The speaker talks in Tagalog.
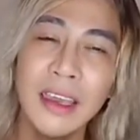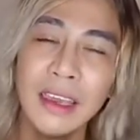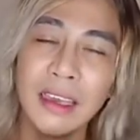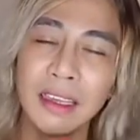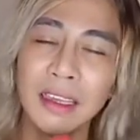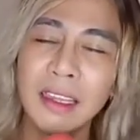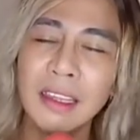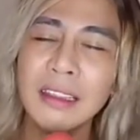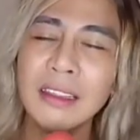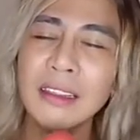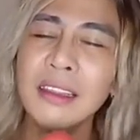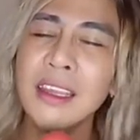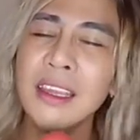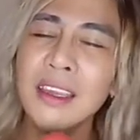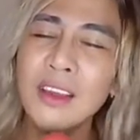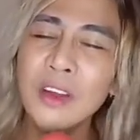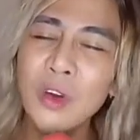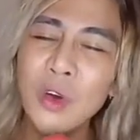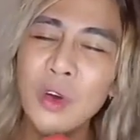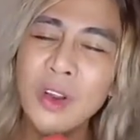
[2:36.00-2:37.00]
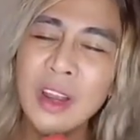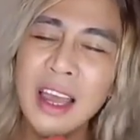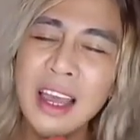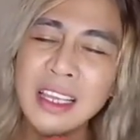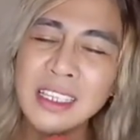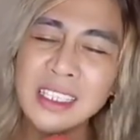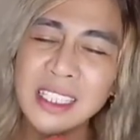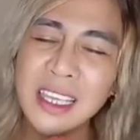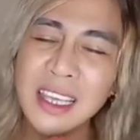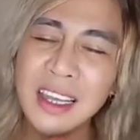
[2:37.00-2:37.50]
Hindi ko na
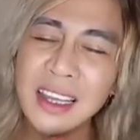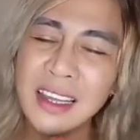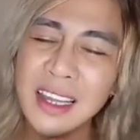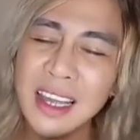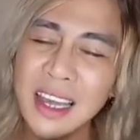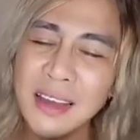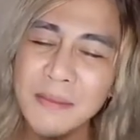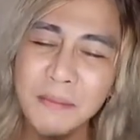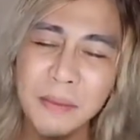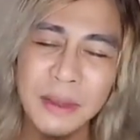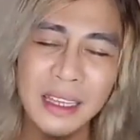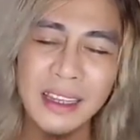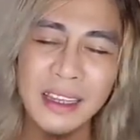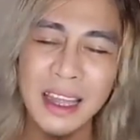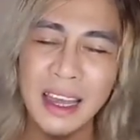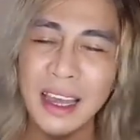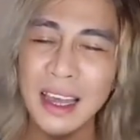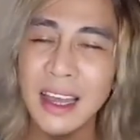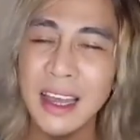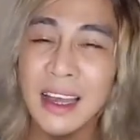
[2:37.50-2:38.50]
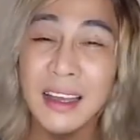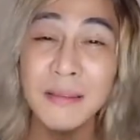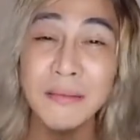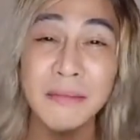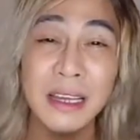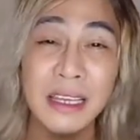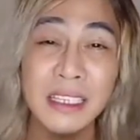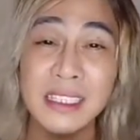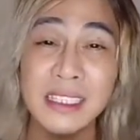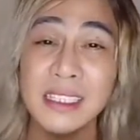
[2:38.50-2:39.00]
sana
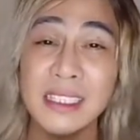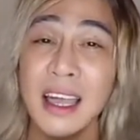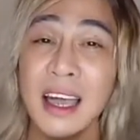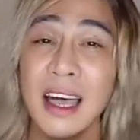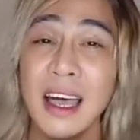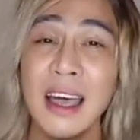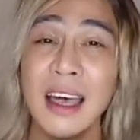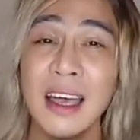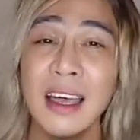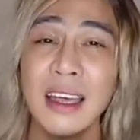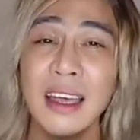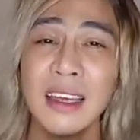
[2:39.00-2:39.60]
pinagmasdan